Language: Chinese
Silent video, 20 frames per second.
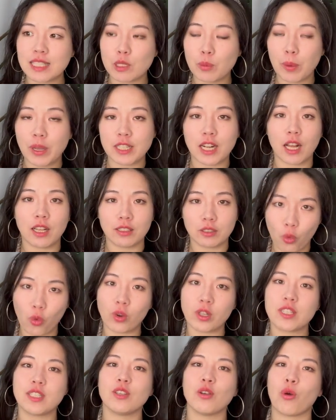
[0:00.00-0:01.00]
基本上
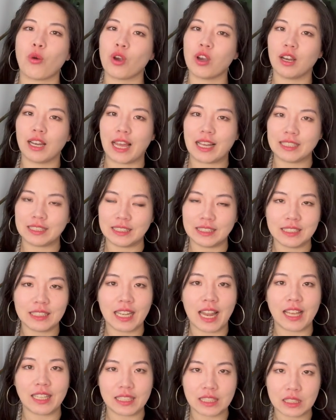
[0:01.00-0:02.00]
国际游客来新西
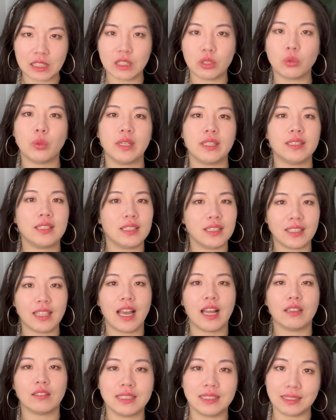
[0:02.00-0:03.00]
兰一定会体
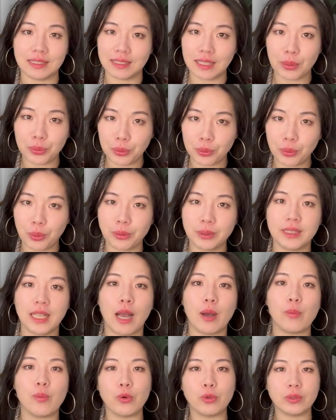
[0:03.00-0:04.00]
验的极限运动
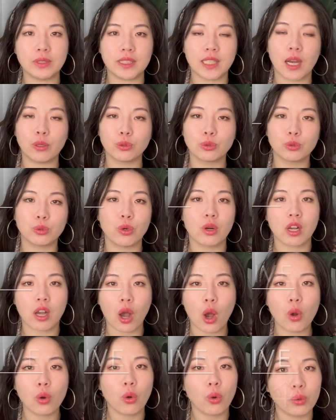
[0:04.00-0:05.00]
项目，叫做
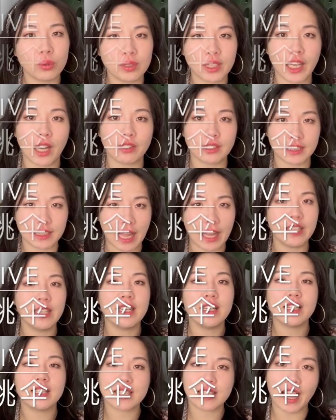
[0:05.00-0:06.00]
高空跳伞
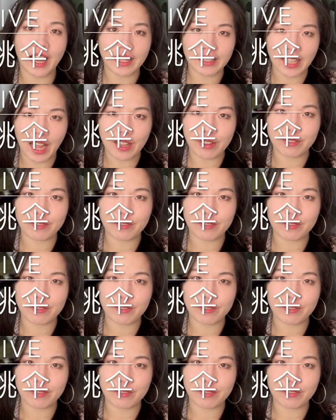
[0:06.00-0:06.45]
（skydive）。